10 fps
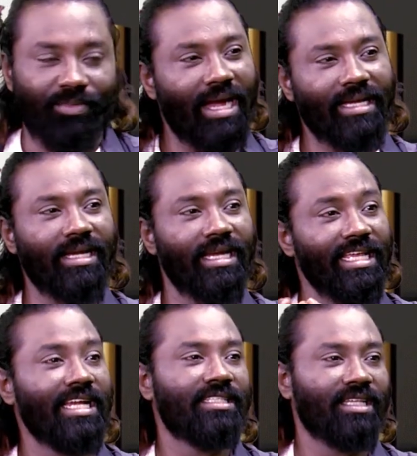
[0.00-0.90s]
మాట్లాడి
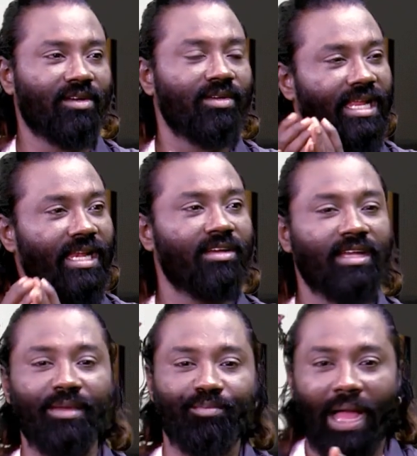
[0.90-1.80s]
ఏడ్చారు నేను
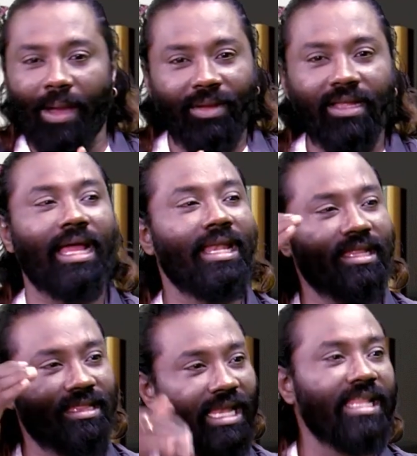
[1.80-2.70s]
అంటున్నా ఈ పాప కన్న
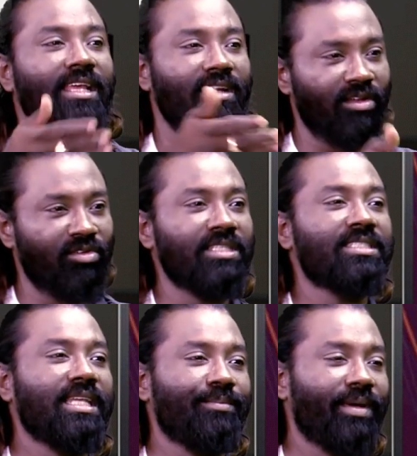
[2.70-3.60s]
తల్లిదండ్రుల
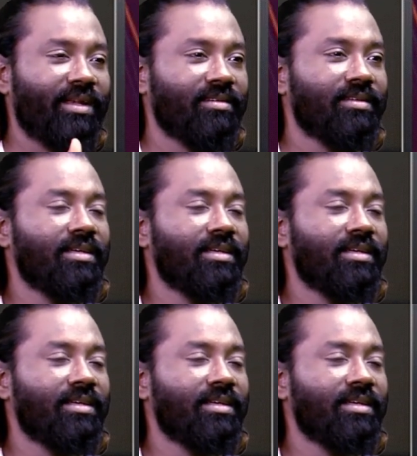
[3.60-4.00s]
గురించి చెప్పాను